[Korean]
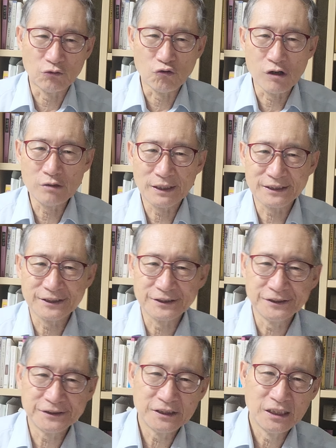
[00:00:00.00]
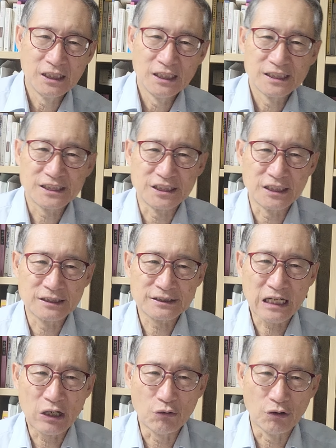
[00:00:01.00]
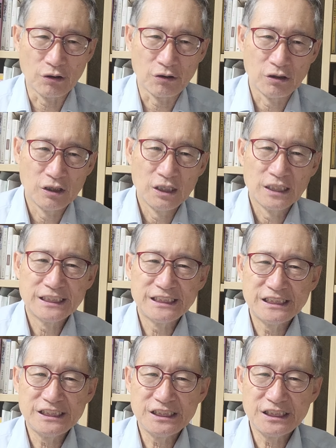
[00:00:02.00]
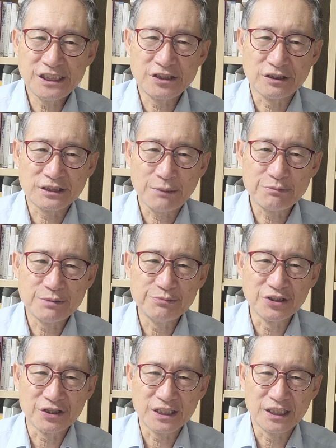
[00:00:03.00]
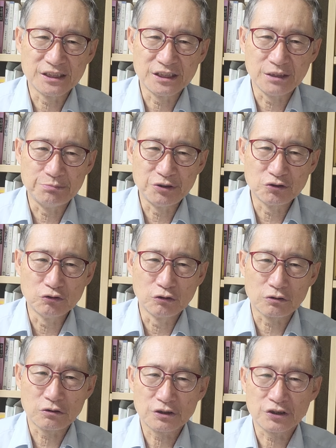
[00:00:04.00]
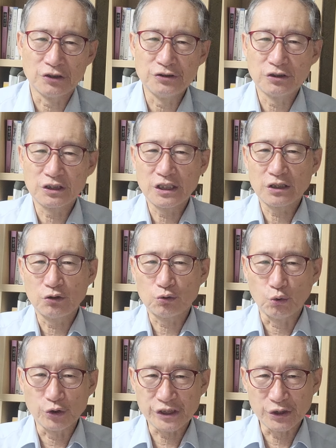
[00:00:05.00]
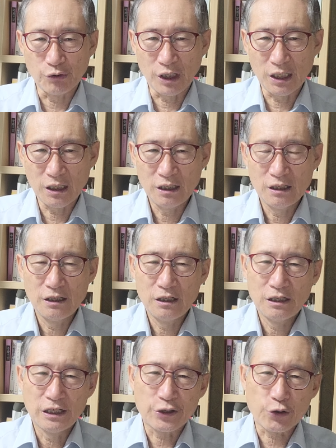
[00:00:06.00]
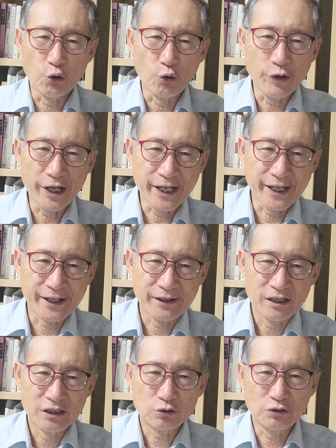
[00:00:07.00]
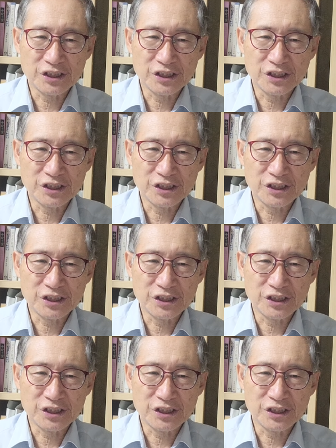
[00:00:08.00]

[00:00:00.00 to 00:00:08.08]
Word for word: 월마트는 지난 4월 2030년까지 미국 전역의 그 도시와 교외 또